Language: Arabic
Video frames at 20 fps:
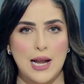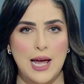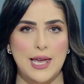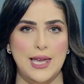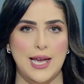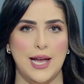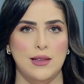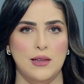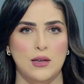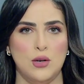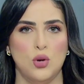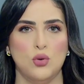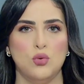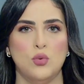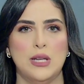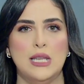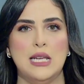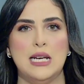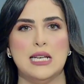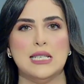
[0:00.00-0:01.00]
يعني
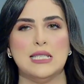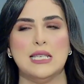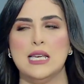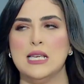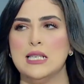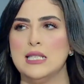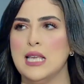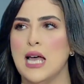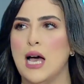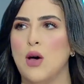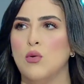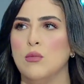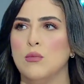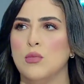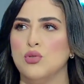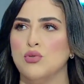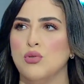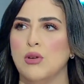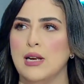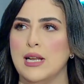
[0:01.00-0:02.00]
العنوان الاساسي او
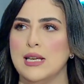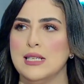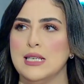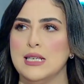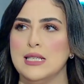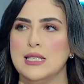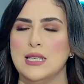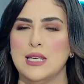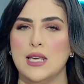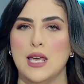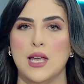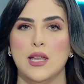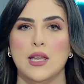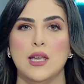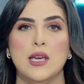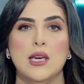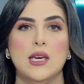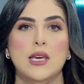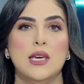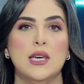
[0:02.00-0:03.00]
الموضوع الاساسي كان
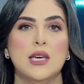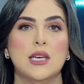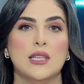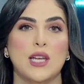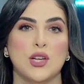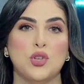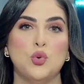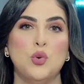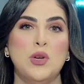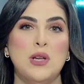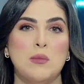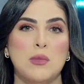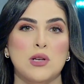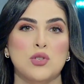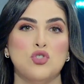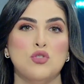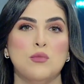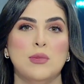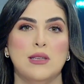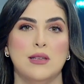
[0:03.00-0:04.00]
تطوير
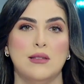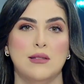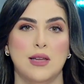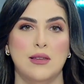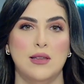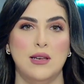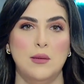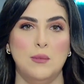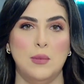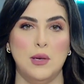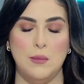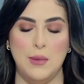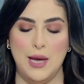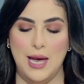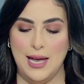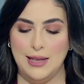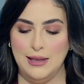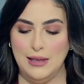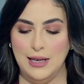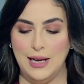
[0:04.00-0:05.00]
منظومه التدريب
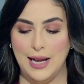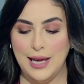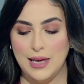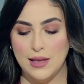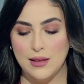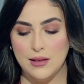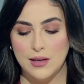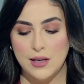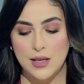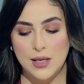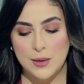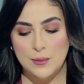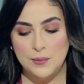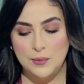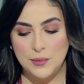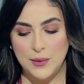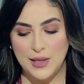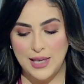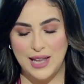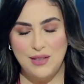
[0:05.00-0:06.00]
المهني لكن
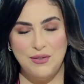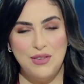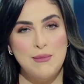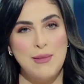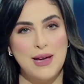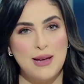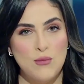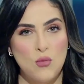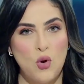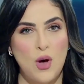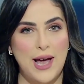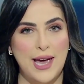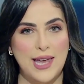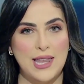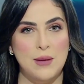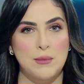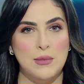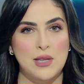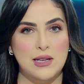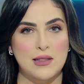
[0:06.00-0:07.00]
كان في مجموعه
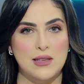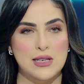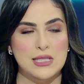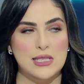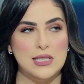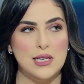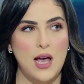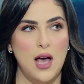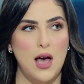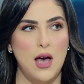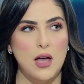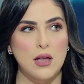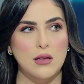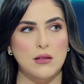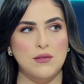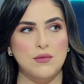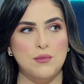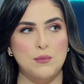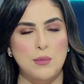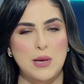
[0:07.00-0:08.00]
كده من
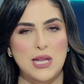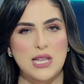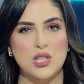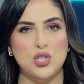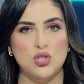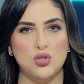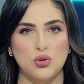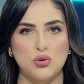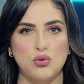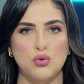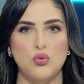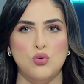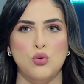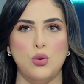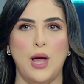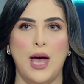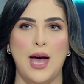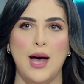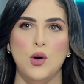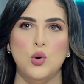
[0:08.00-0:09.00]
التصريحات بين
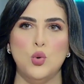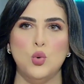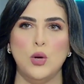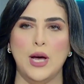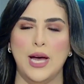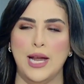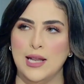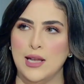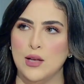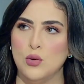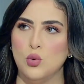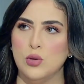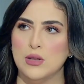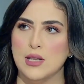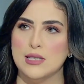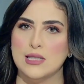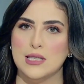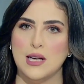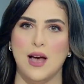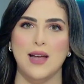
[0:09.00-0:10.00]
السطور او خلينا نقول
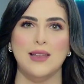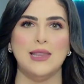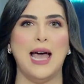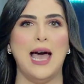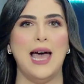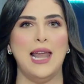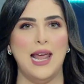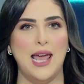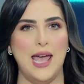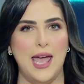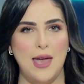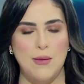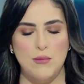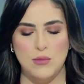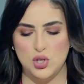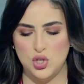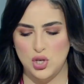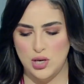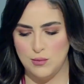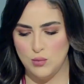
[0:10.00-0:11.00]
تصريحات على
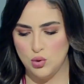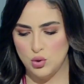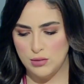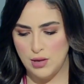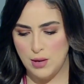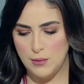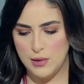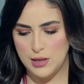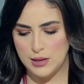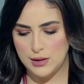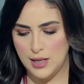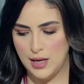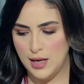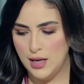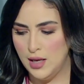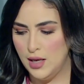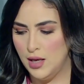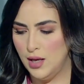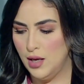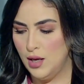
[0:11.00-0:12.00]
هامش المؤتمر ده
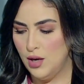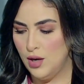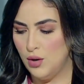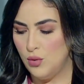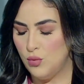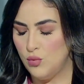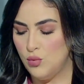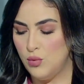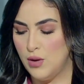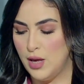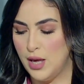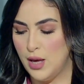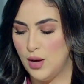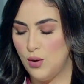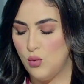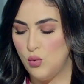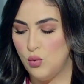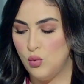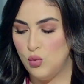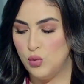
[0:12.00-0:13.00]

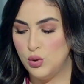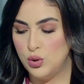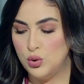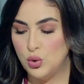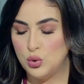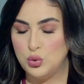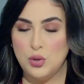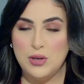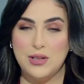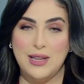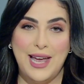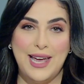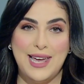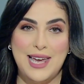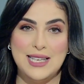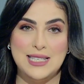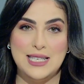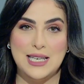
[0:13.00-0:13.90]
والدكتور ده حجازي